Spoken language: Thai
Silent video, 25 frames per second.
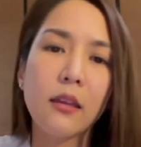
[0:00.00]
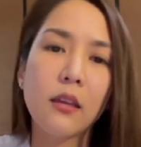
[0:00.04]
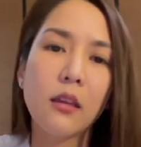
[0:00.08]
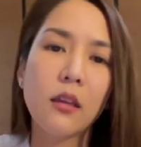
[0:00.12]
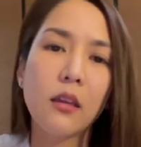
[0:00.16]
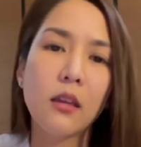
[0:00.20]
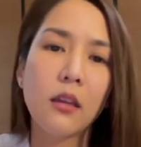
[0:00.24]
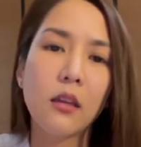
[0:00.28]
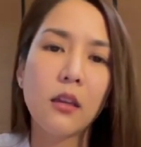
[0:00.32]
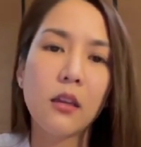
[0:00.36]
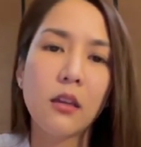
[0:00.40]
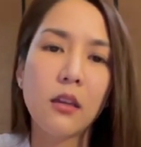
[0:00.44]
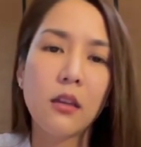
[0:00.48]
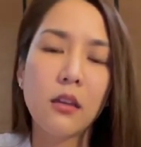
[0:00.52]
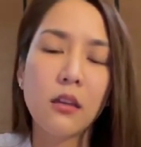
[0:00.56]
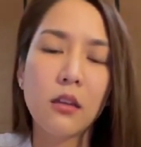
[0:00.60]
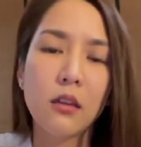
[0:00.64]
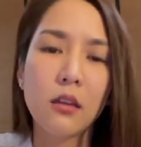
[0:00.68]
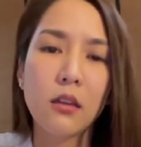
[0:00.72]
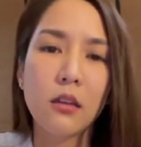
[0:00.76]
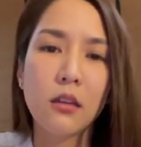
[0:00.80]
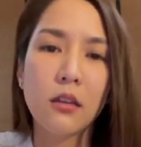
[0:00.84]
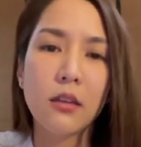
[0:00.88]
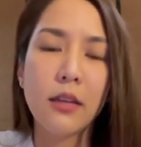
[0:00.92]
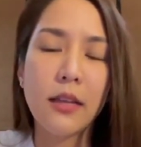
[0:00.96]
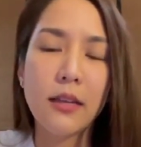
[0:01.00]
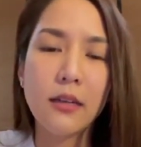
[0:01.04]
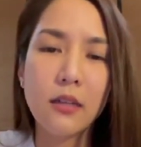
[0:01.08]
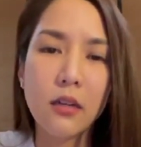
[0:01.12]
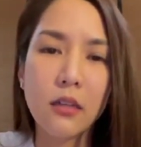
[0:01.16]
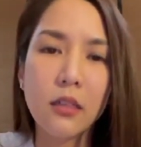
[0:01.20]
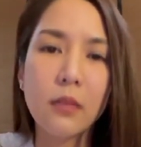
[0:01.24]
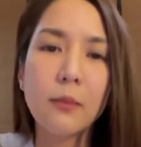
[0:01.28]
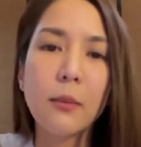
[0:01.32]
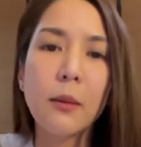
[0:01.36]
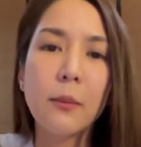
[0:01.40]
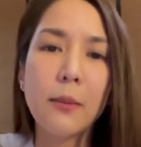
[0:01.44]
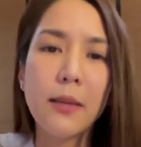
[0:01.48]
ยในเรื่
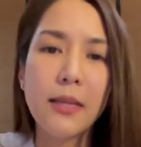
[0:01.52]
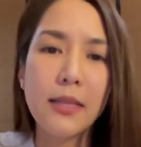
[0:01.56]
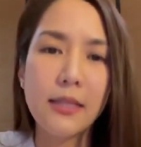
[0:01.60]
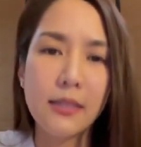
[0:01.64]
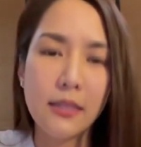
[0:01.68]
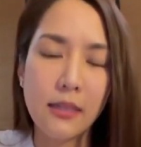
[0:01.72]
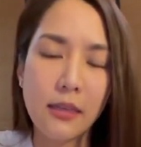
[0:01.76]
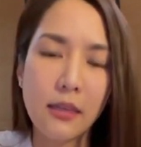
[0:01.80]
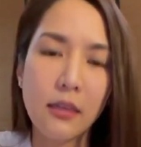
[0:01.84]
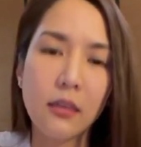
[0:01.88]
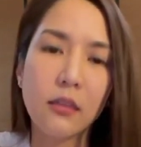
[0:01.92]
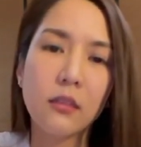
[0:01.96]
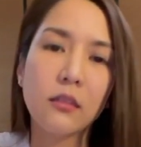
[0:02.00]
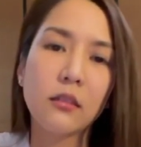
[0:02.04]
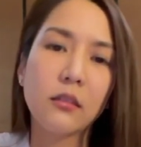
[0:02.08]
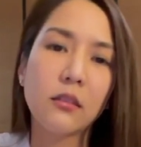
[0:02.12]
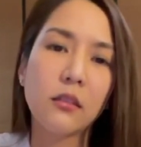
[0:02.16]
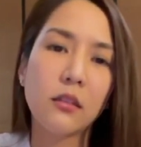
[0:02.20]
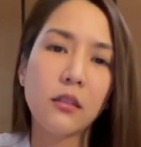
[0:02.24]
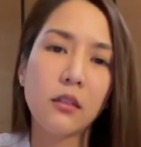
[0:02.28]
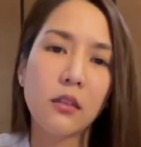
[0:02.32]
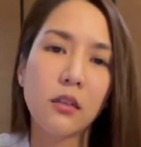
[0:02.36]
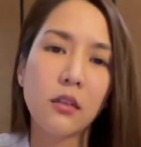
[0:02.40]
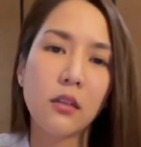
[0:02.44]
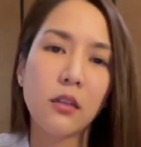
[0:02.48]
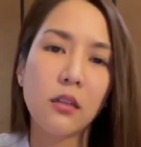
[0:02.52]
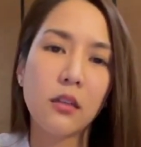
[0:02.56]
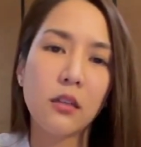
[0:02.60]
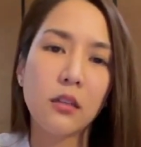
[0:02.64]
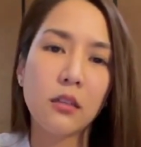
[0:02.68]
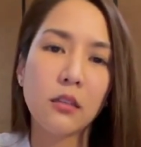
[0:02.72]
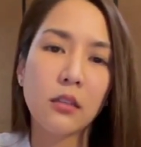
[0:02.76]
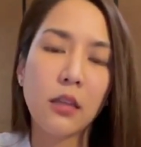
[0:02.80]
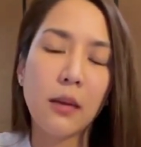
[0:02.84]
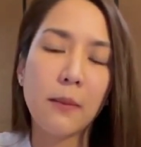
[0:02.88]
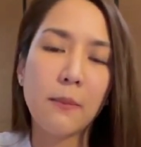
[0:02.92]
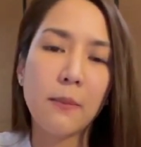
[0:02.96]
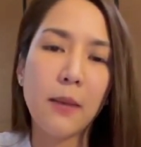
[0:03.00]
องที่มันไม่จริง
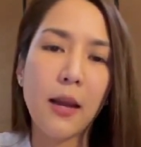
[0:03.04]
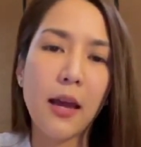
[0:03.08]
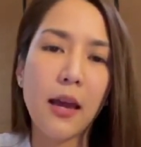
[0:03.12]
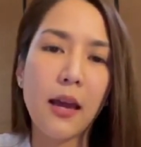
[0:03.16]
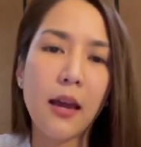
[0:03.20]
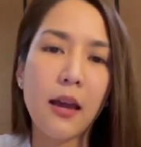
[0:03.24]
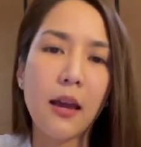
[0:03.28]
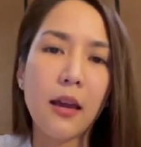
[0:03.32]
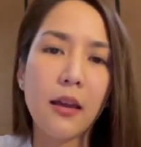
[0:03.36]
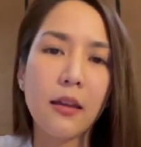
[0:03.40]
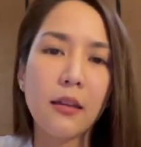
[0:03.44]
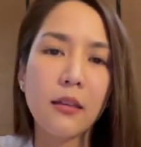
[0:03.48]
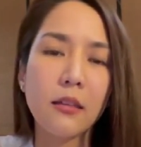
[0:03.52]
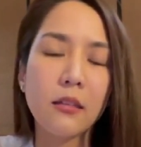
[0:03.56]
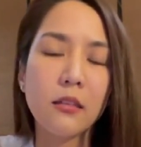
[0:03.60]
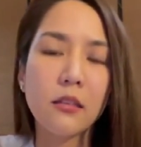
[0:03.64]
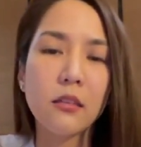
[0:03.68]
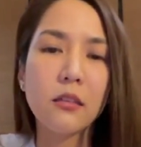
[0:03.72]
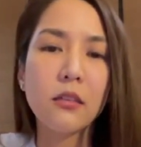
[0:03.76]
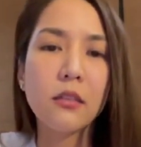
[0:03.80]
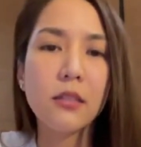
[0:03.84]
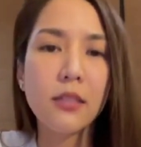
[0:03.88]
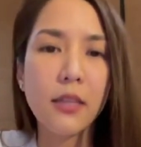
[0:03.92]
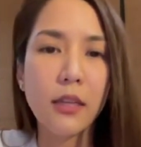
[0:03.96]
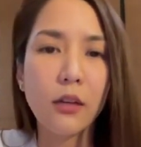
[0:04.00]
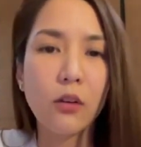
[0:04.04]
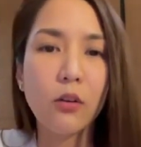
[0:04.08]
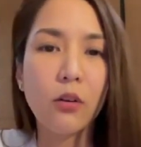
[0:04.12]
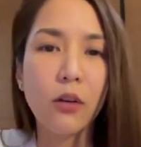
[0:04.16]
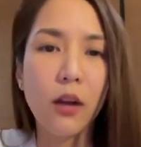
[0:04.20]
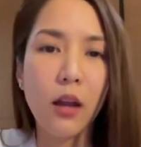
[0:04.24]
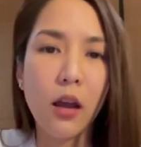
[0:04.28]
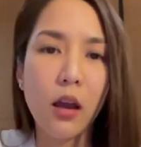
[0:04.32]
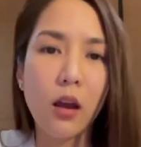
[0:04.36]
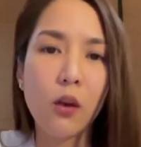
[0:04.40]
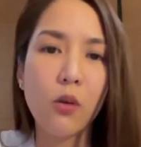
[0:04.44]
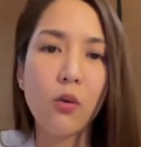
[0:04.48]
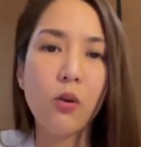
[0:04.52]
ทำลายชื่อเสียงของ
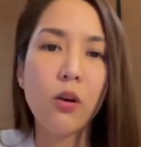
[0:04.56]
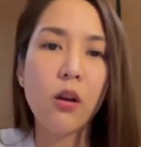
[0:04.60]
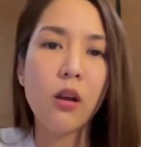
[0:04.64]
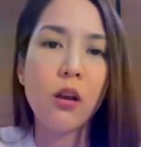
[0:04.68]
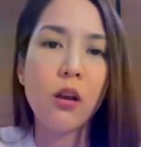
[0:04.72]
เรา